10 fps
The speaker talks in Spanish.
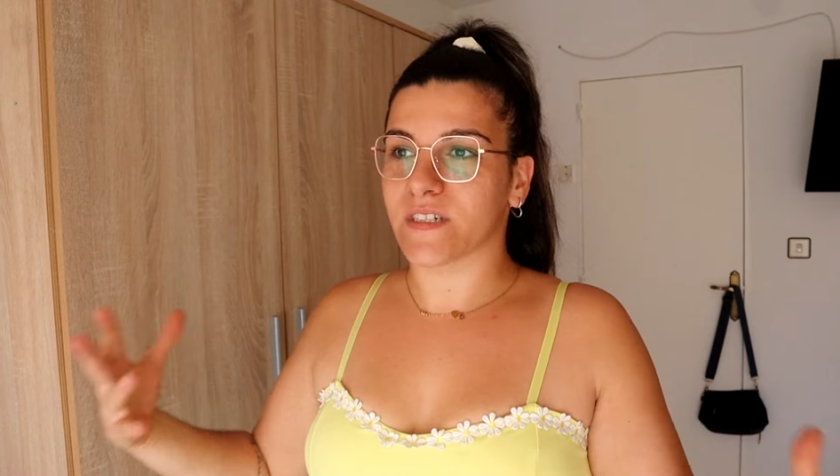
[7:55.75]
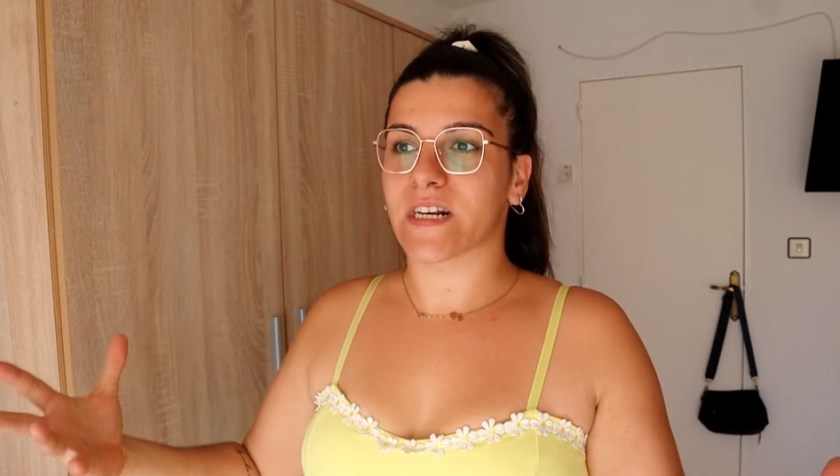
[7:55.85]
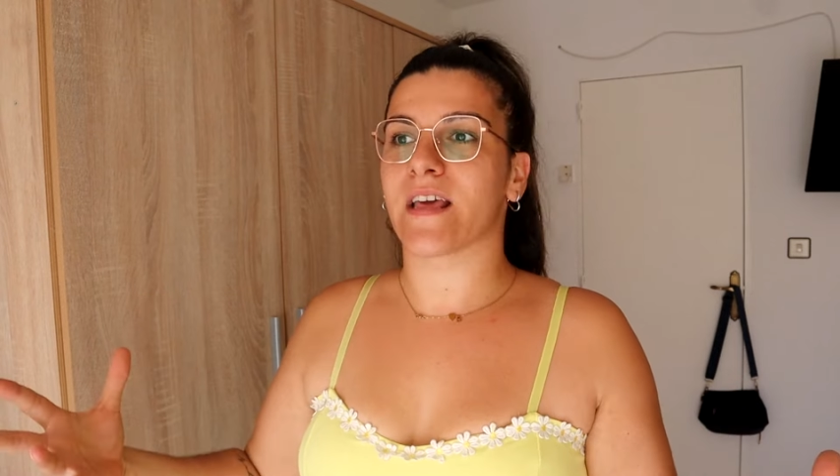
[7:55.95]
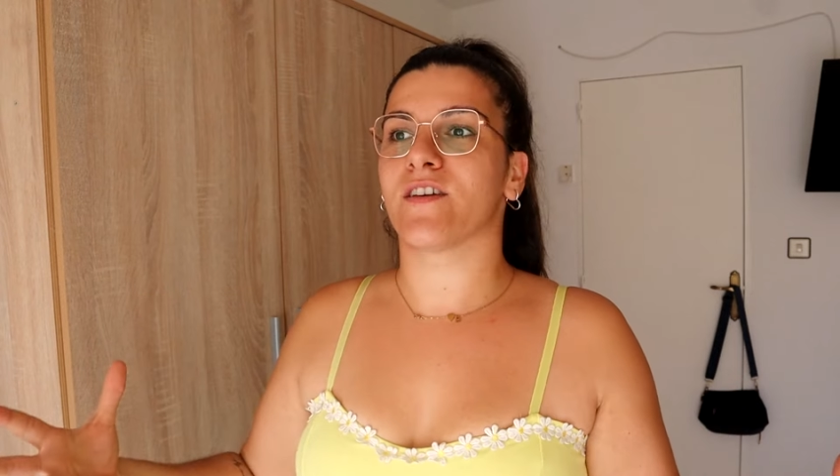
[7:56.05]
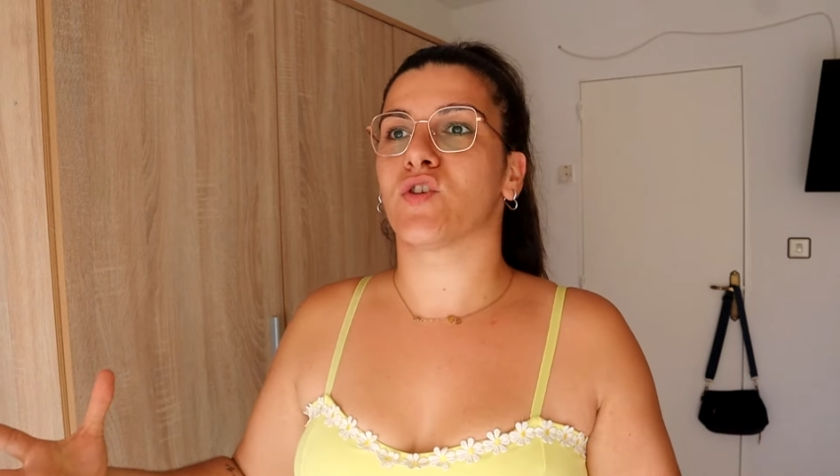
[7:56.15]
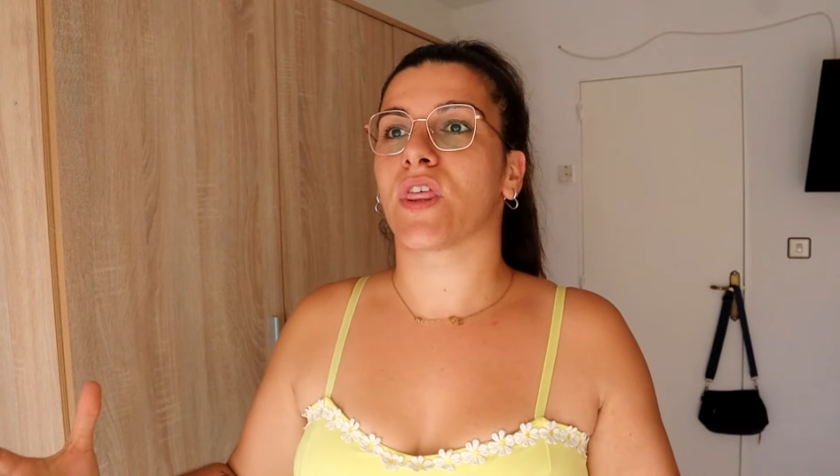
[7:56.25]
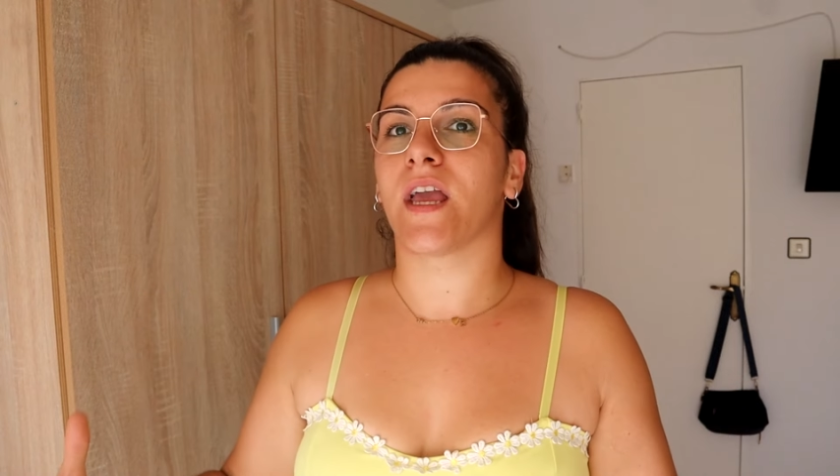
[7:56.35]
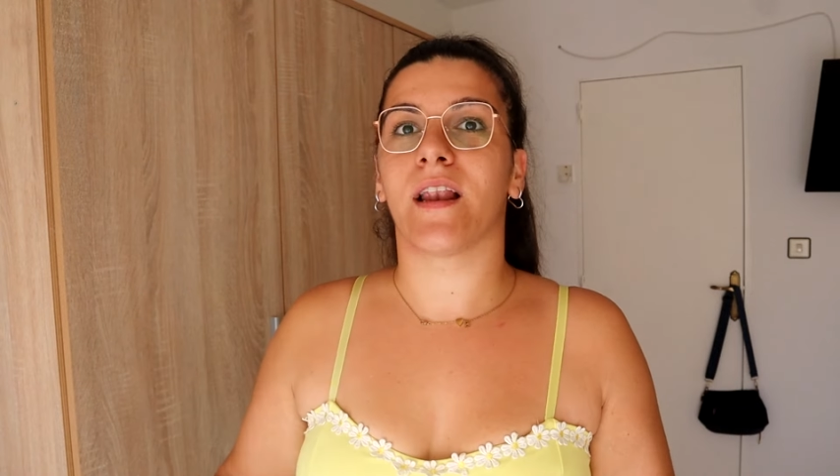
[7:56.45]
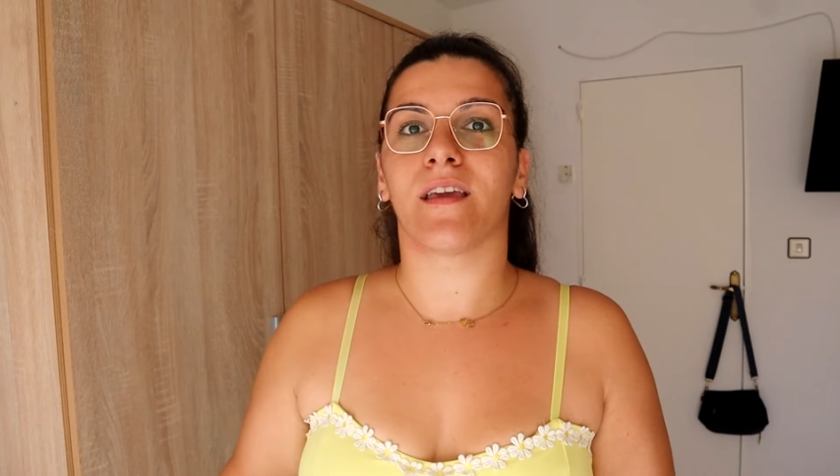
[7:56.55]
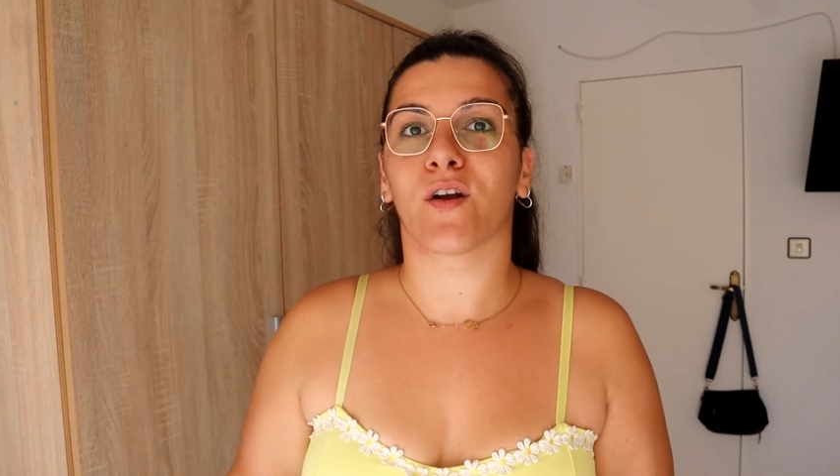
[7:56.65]
redes
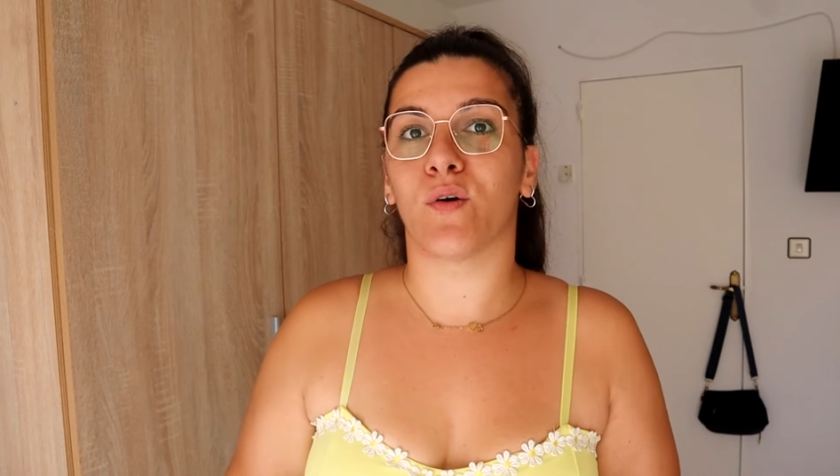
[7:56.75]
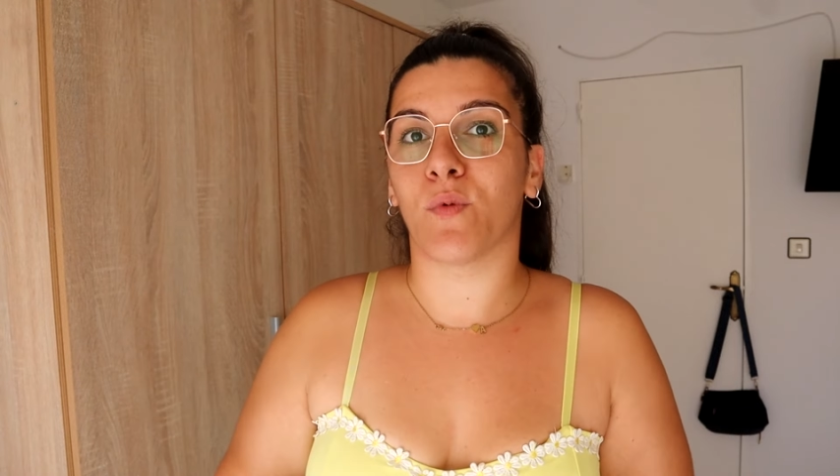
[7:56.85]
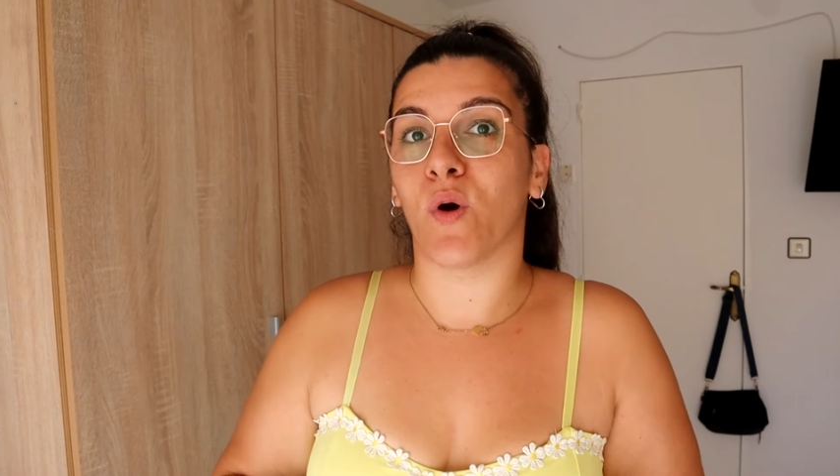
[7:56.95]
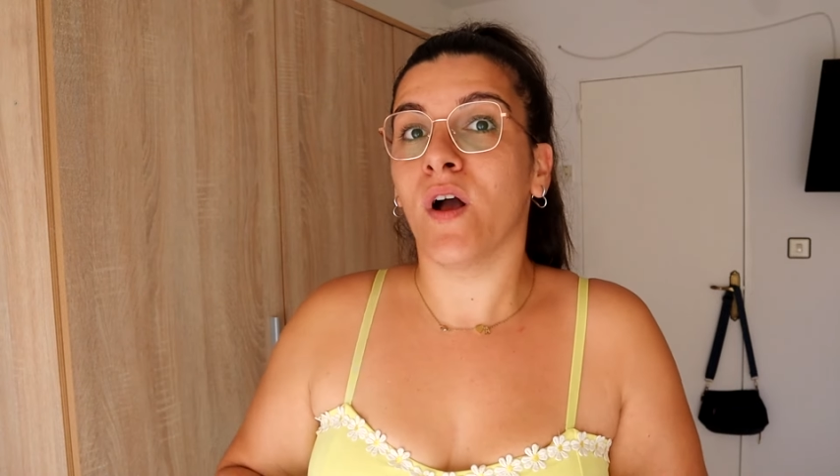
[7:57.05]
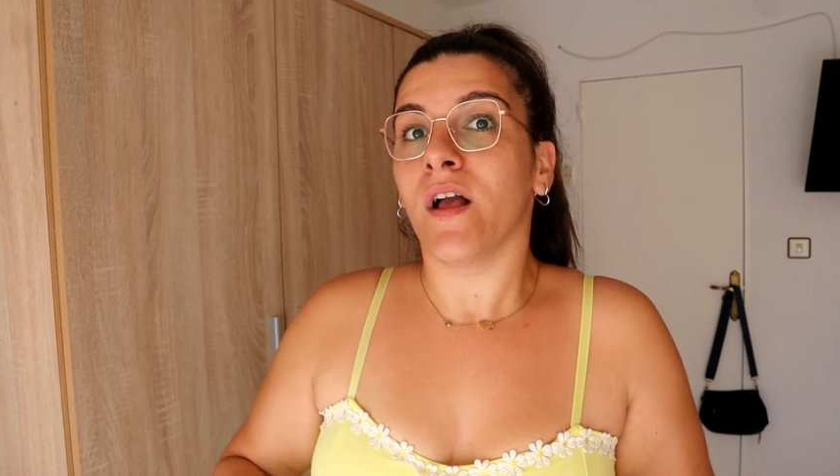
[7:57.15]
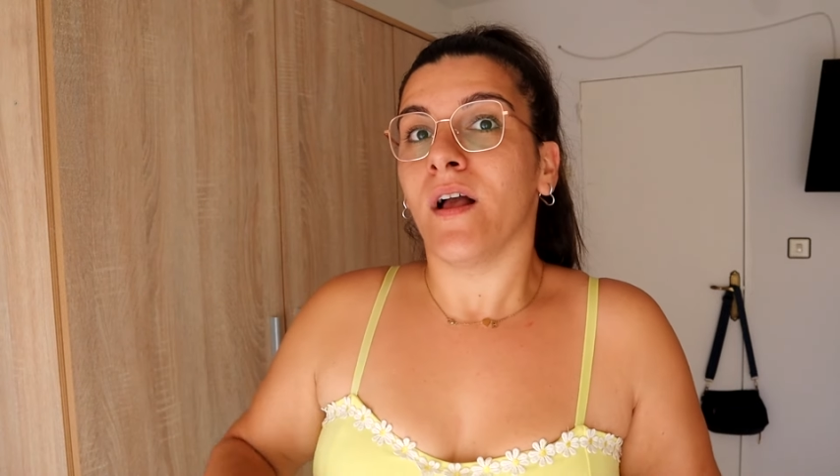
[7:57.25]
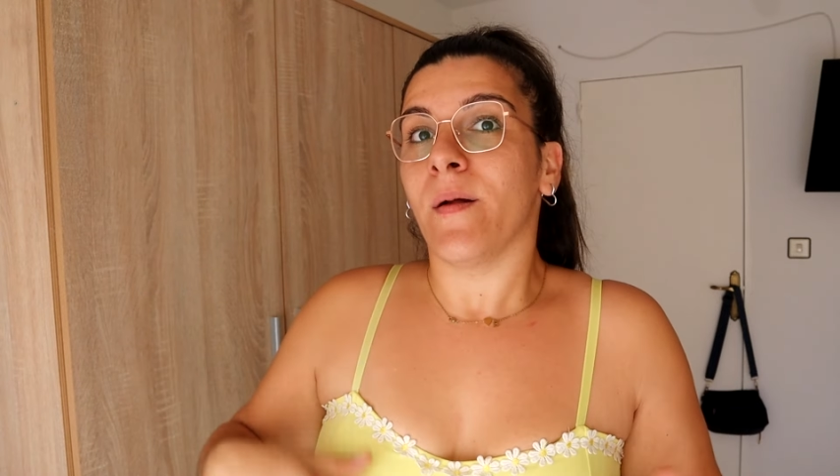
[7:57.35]
sociales y es como